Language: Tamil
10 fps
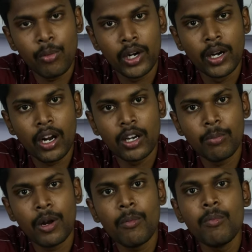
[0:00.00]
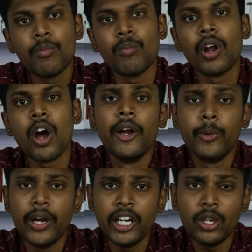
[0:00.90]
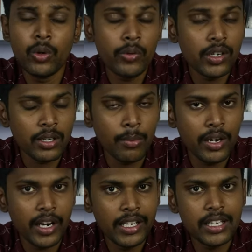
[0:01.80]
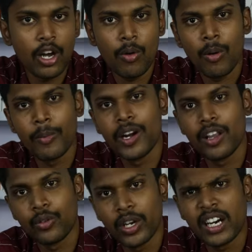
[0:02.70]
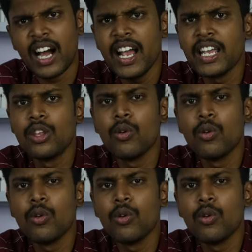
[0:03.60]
வரப்போகிற டாக்டர் படம் டுவெண்ட்டி டுவெண்ட்டி ஒன் சம்மர் ரிலீஸ் ஆகும் அப்படின்ற சொல்லியிருக்காங்க